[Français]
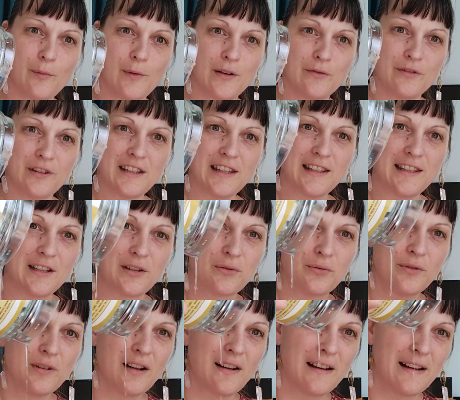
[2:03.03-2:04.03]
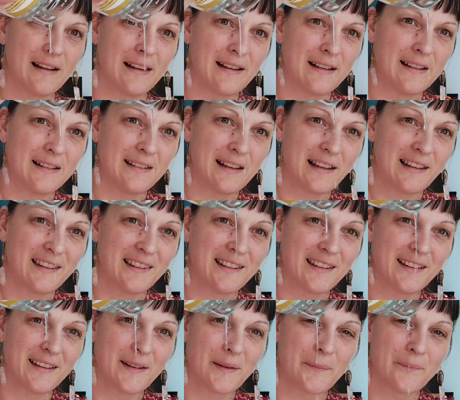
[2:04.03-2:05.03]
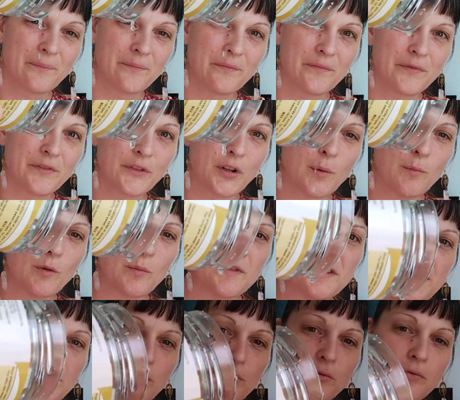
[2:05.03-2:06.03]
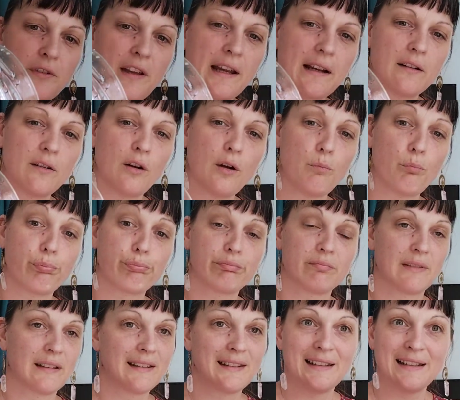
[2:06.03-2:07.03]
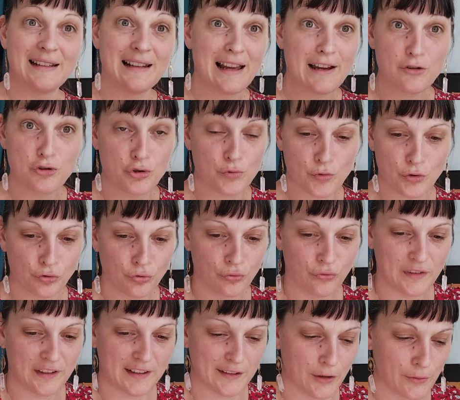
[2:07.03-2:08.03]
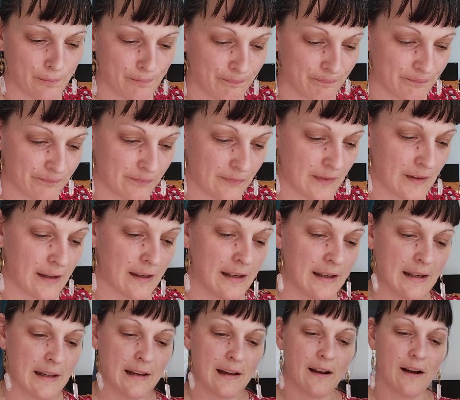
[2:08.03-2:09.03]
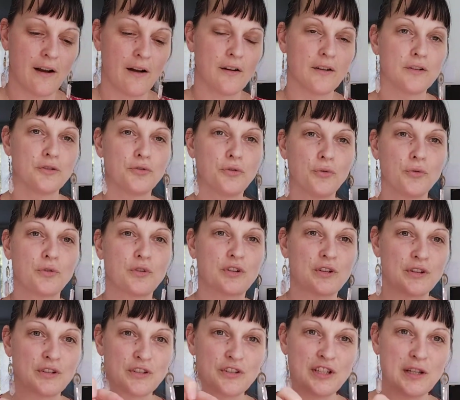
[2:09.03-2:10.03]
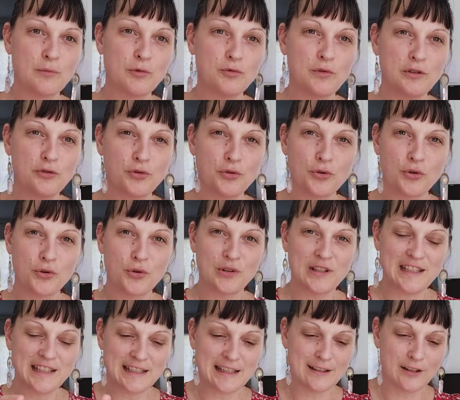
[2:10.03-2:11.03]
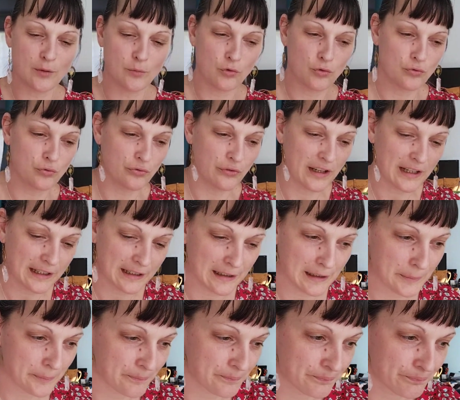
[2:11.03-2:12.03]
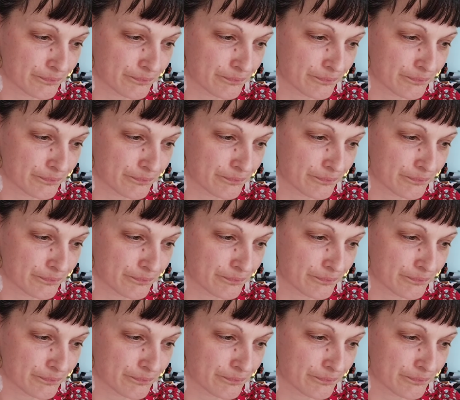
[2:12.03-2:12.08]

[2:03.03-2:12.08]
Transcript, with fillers: Hop, là, vous voyez qui coule. Tac, dans mon petit couvercle. Hop, c'est largement suffisant. Donc, j'ai mon huile de coco liquide dans mon couvercle.